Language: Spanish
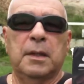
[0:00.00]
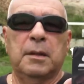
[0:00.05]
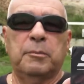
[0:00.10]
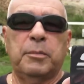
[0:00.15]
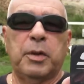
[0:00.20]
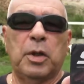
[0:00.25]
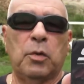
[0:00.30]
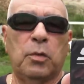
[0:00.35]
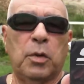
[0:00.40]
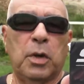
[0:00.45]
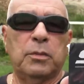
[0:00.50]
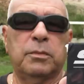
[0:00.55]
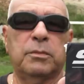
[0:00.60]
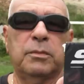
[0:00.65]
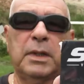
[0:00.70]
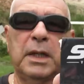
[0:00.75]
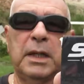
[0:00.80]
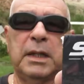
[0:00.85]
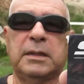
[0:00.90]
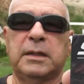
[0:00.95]
Pero bueno,
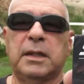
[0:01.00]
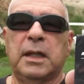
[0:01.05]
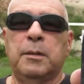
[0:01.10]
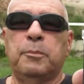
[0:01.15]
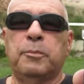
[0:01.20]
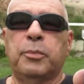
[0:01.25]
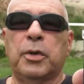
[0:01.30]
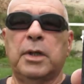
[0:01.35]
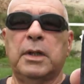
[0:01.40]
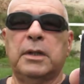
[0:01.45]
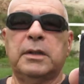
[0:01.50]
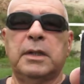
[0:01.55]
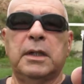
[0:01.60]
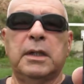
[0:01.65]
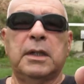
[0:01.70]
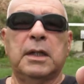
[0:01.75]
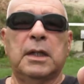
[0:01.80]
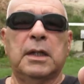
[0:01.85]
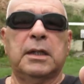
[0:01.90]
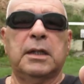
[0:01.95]
este es el proyectil
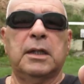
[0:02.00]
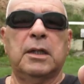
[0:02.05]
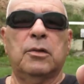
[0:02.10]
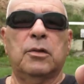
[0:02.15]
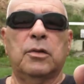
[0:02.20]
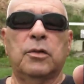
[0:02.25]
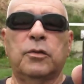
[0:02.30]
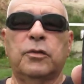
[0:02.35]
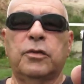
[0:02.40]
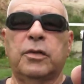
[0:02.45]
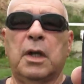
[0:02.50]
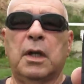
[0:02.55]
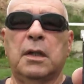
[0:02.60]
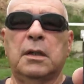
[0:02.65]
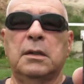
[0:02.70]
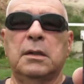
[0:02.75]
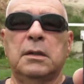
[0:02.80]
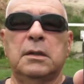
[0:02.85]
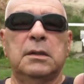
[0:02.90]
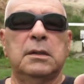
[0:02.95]
que les quiero anunciar,
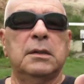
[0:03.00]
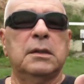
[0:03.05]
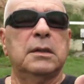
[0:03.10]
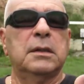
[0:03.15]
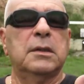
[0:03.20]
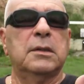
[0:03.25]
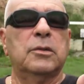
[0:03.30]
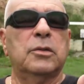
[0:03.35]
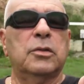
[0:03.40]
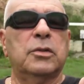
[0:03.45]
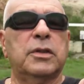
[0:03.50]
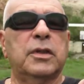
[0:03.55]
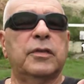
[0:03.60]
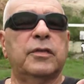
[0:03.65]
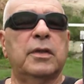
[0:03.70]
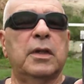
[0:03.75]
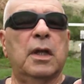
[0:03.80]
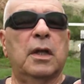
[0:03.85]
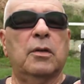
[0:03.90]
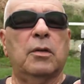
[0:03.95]

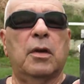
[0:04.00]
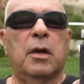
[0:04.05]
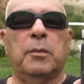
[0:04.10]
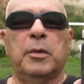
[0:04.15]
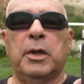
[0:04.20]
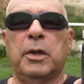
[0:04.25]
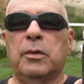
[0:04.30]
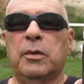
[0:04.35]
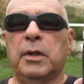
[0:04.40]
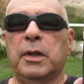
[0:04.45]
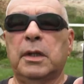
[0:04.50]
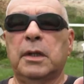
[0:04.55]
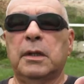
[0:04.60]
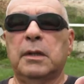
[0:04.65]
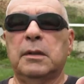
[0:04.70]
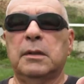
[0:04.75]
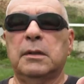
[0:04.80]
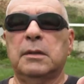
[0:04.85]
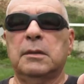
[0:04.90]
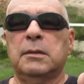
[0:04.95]
cortesía a los amigos de
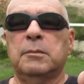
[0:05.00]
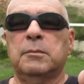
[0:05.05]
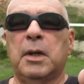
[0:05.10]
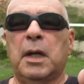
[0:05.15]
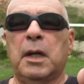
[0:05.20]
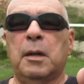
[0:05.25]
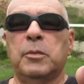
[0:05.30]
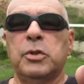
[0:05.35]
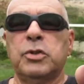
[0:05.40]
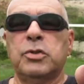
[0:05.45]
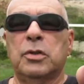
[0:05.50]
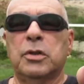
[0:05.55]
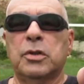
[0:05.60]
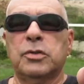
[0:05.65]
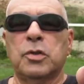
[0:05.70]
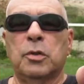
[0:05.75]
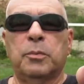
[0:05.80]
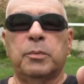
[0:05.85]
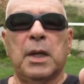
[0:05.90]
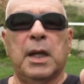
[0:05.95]
Miami Shore
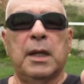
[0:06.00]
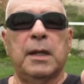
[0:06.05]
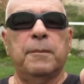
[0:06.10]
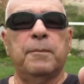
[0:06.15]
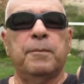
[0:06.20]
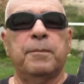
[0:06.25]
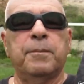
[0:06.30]
Supply,